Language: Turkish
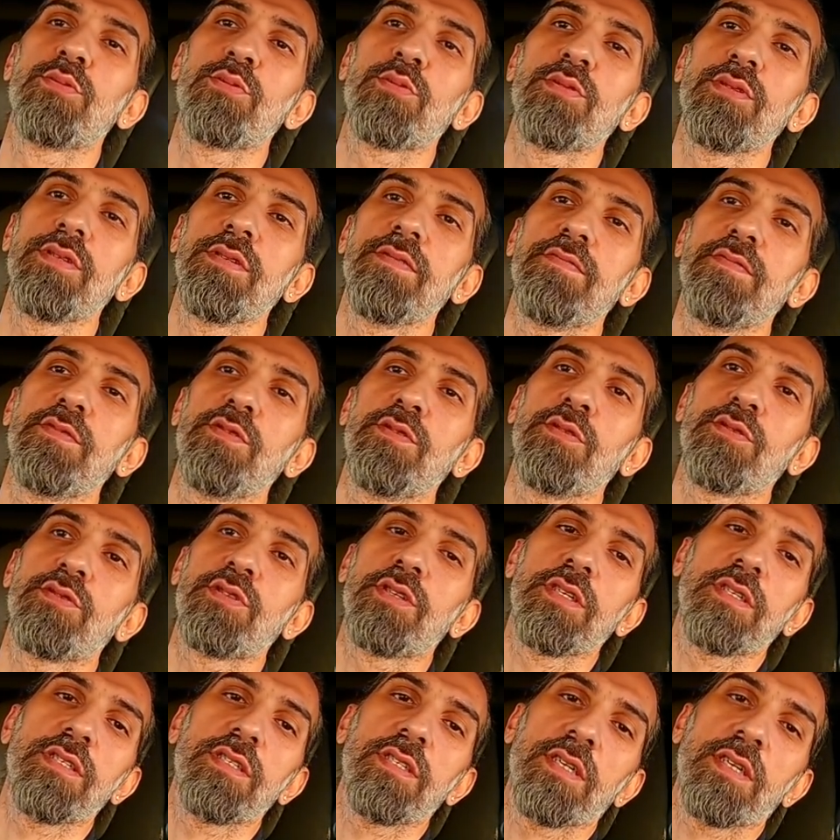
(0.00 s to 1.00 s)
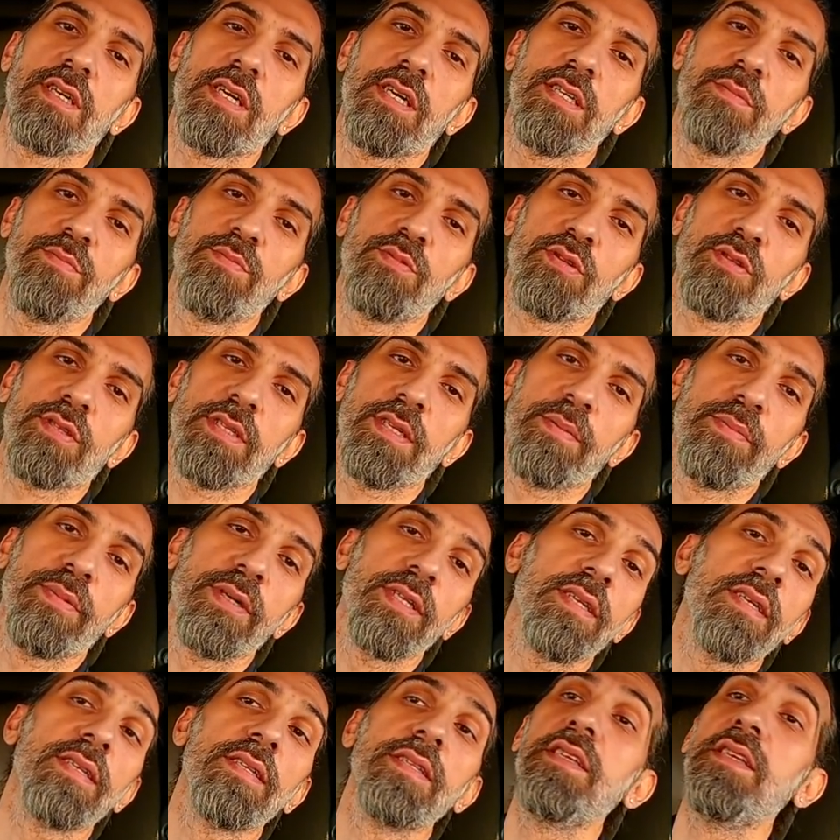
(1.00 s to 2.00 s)
üstüne video çekecek halim yok. Daha
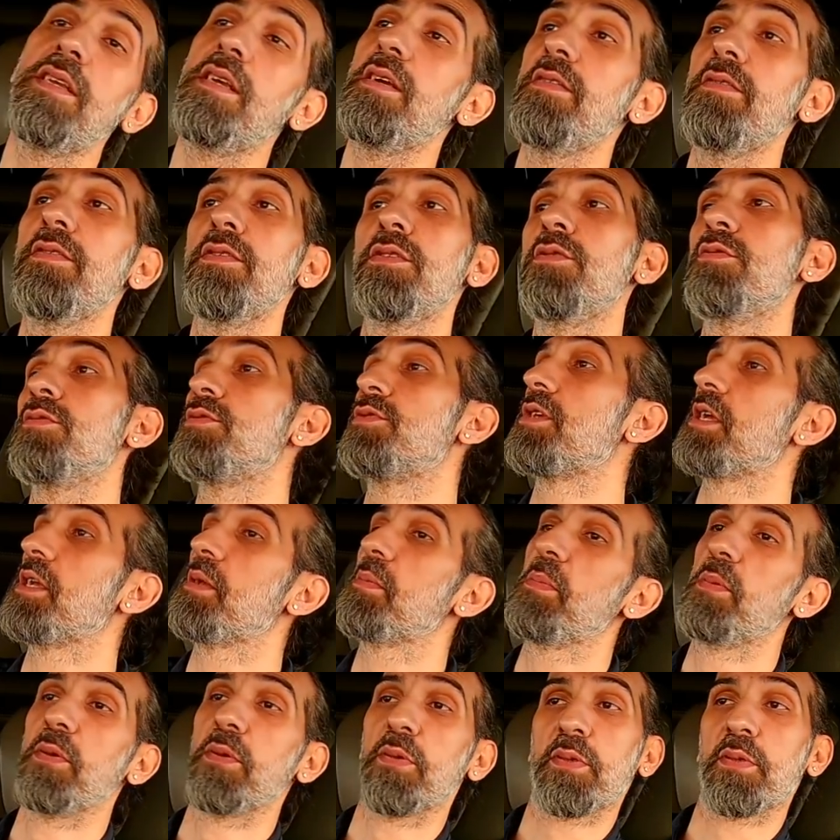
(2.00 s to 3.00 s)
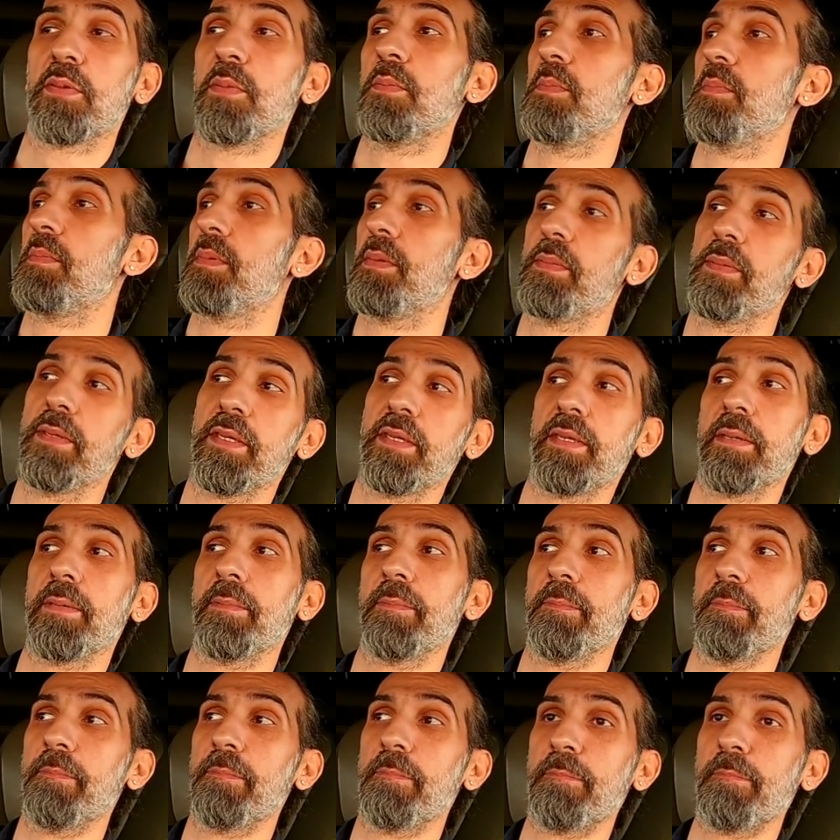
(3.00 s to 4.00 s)
bana niye video çekmiyorsun
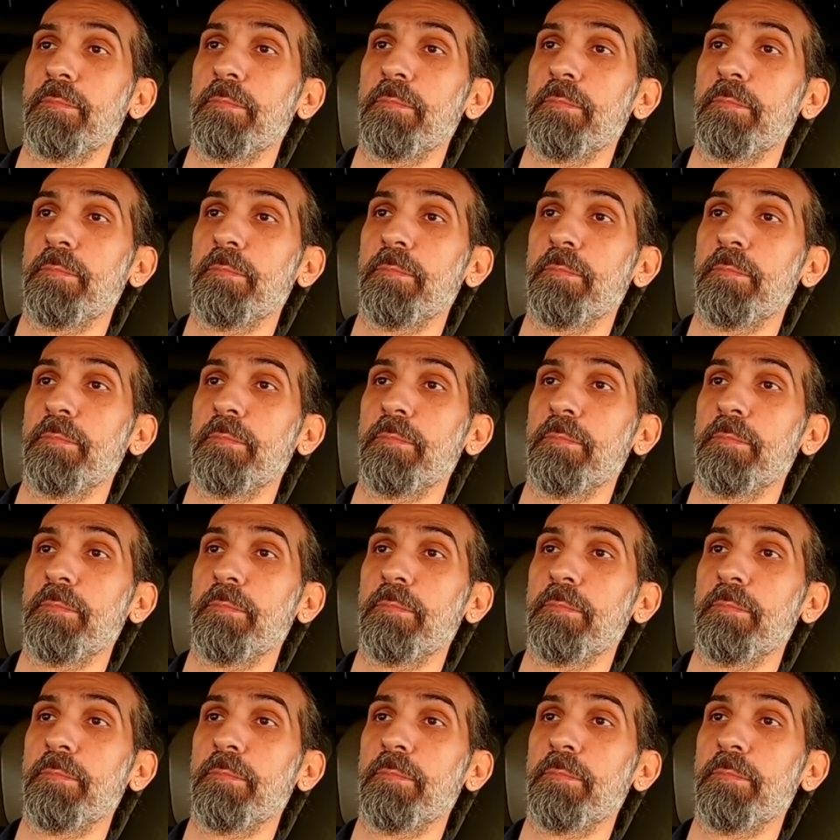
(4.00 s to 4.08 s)
babacım?